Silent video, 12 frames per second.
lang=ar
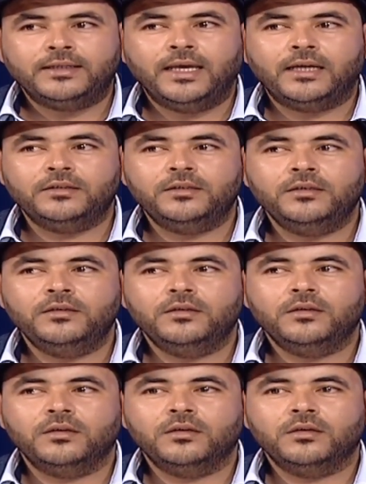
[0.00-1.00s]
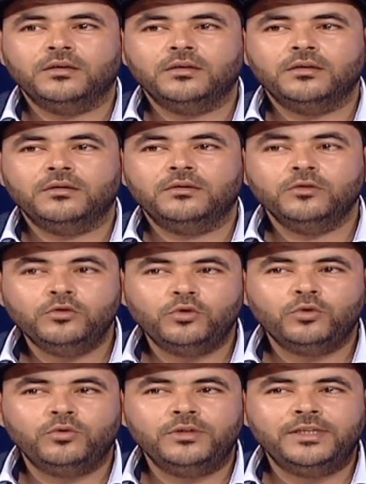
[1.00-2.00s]
قاعدين آه،
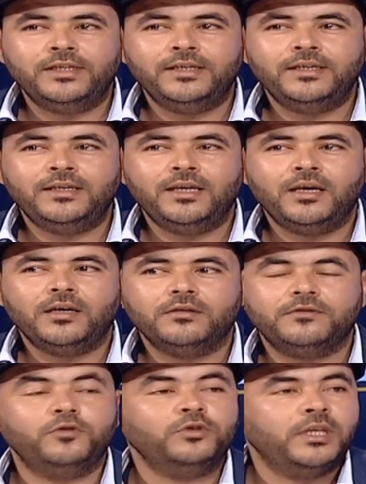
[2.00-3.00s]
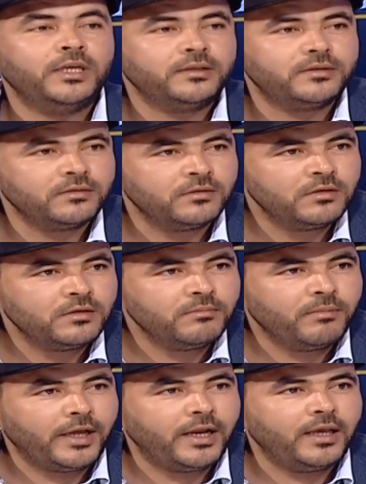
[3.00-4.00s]
ندركوا اللي هي فتات نعم
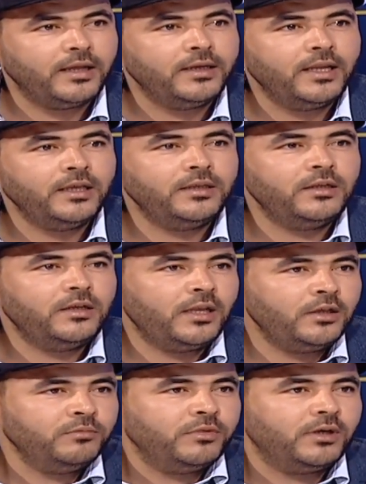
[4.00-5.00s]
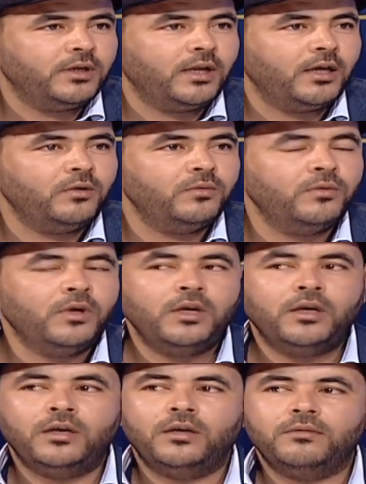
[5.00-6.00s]
معناها لا لا يمكن انه
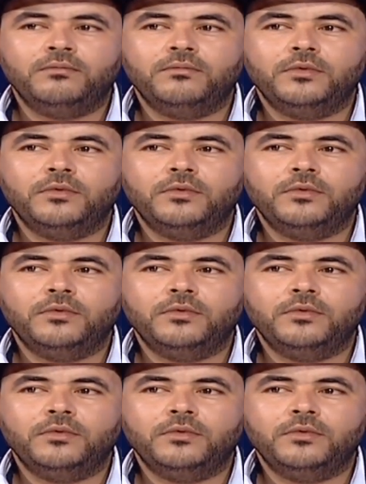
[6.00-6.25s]
آه،